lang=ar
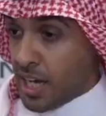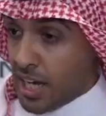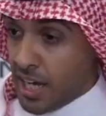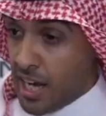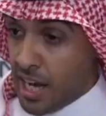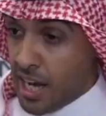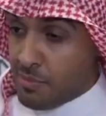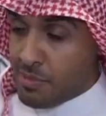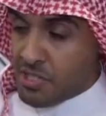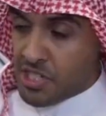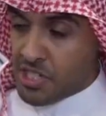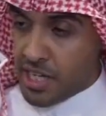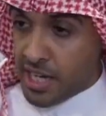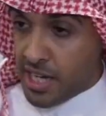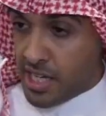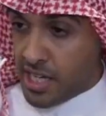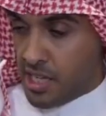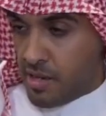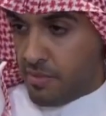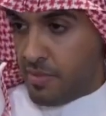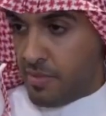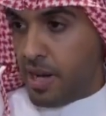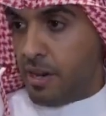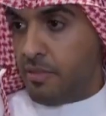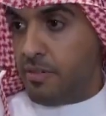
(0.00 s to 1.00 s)
خلال
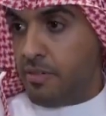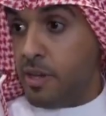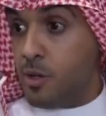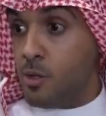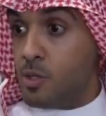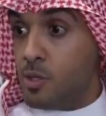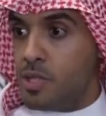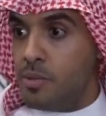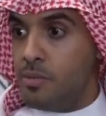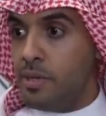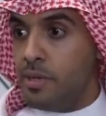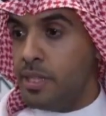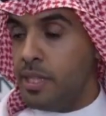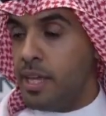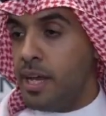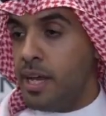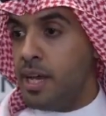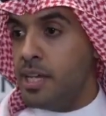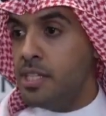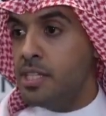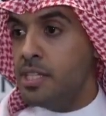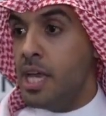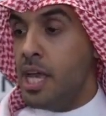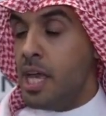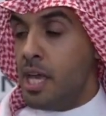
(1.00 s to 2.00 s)
مسيرتنا من
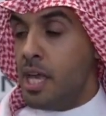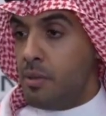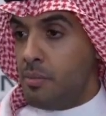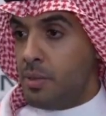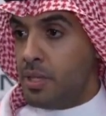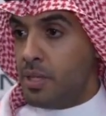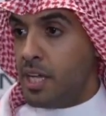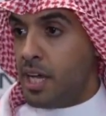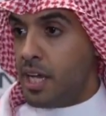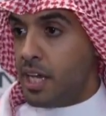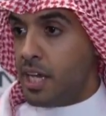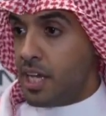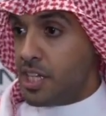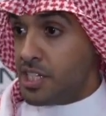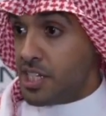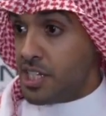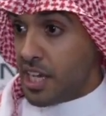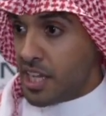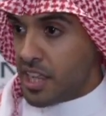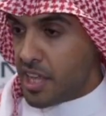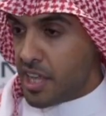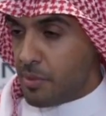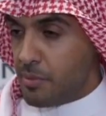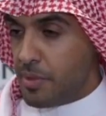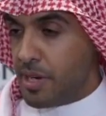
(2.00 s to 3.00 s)
2017 بتخريج
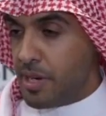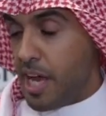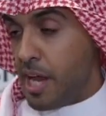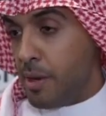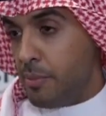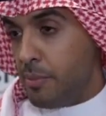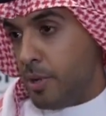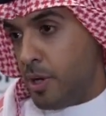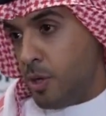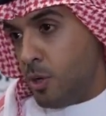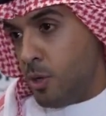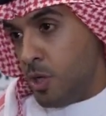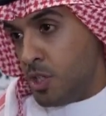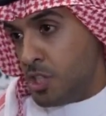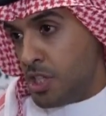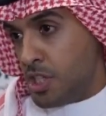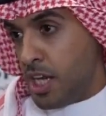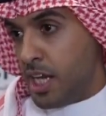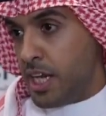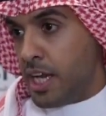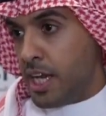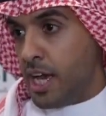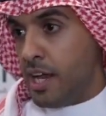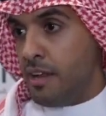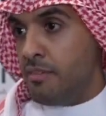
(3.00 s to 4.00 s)
أكثر من
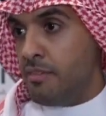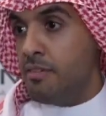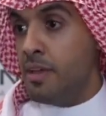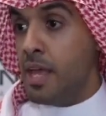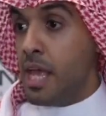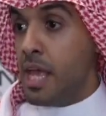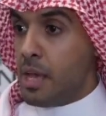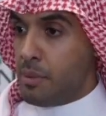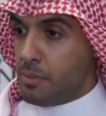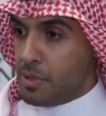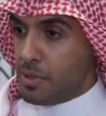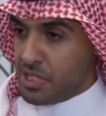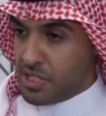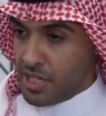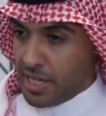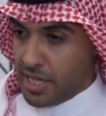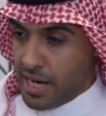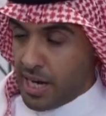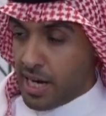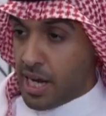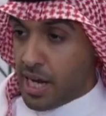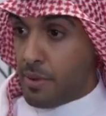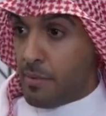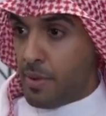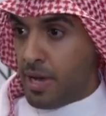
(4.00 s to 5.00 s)
24 ألف
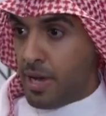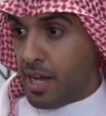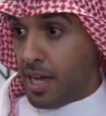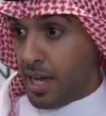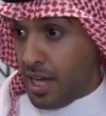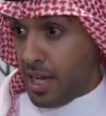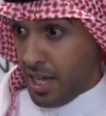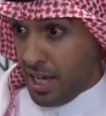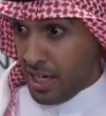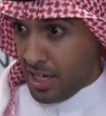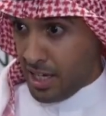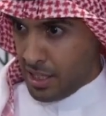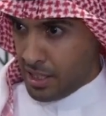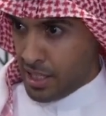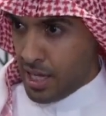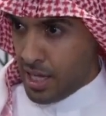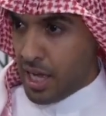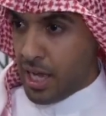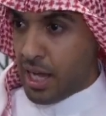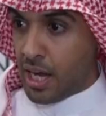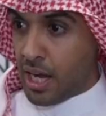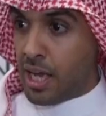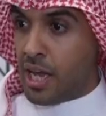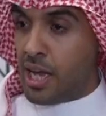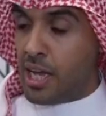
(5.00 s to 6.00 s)
بالشراكة مع
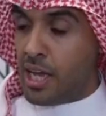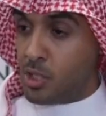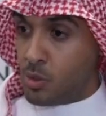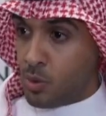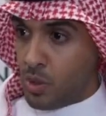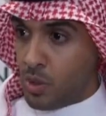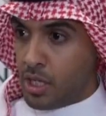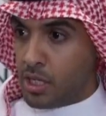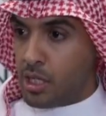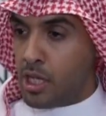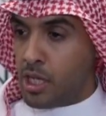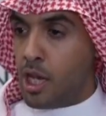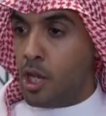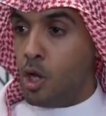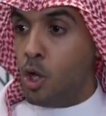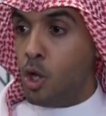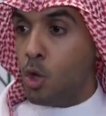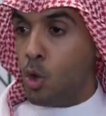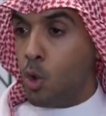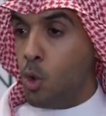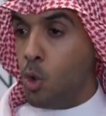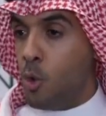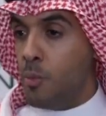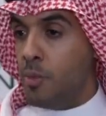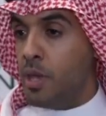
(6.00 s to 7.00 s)
القطاع الخاص والقطاع
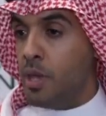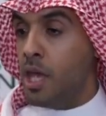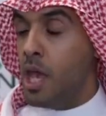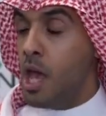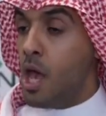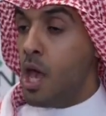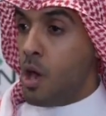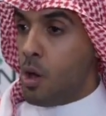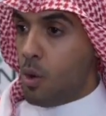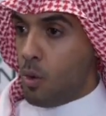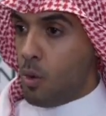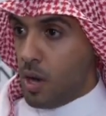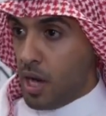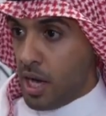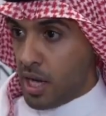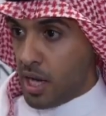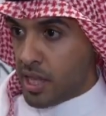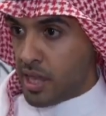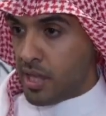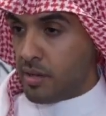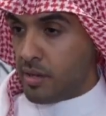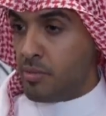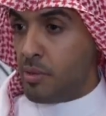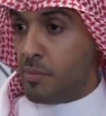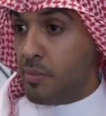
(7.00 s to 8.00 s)
الحكومي
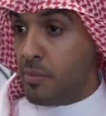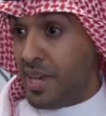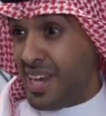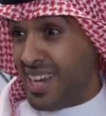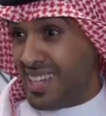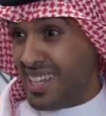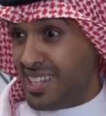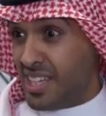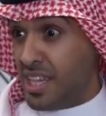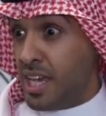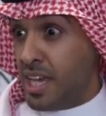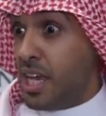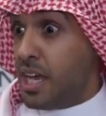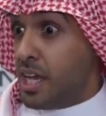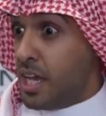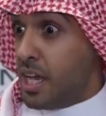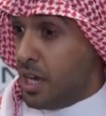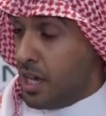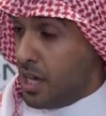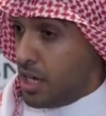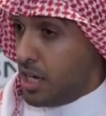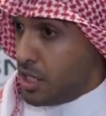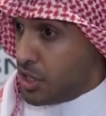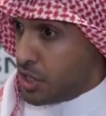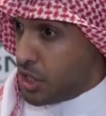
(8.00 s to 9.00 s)
وأكثر من 100
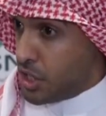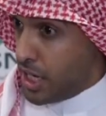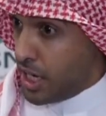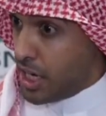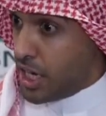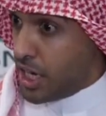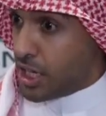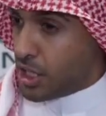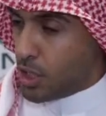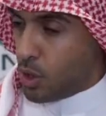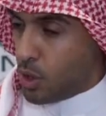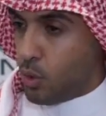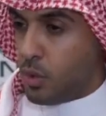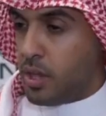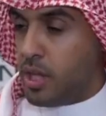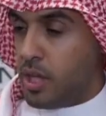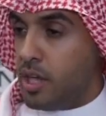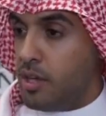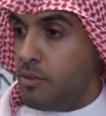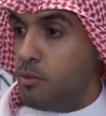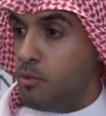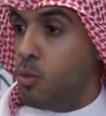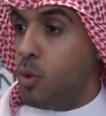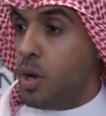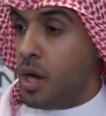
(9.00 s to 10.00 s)
آه، شريك
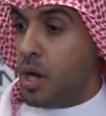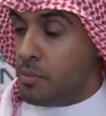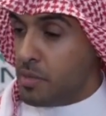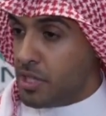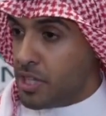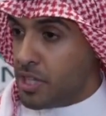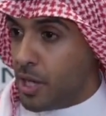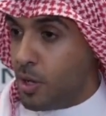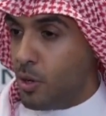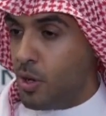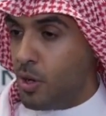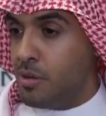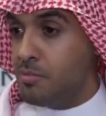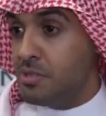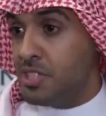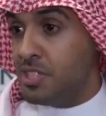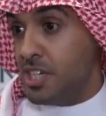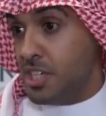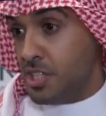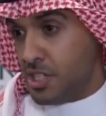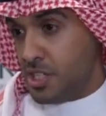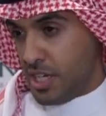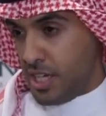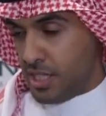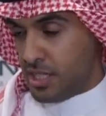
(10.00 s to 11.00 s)
توظيف و250
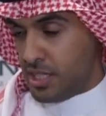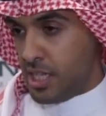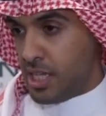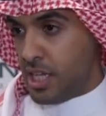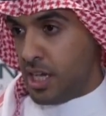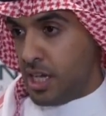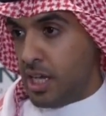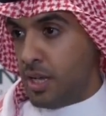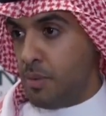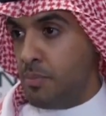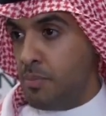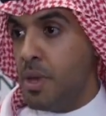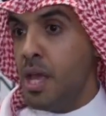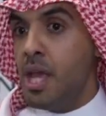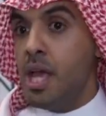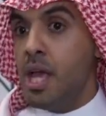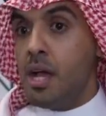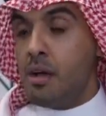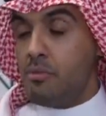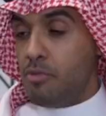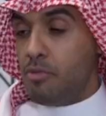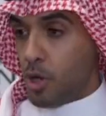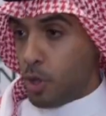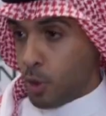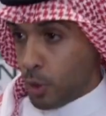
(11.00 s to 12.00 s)
جهة تدريب
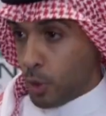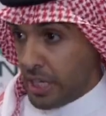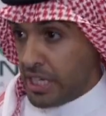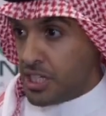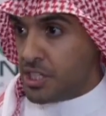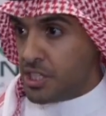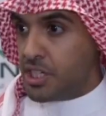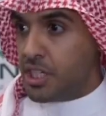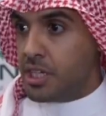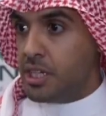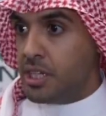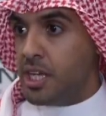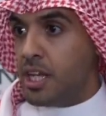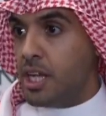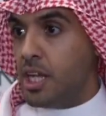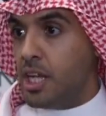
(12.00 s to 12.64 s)
فخورين جدا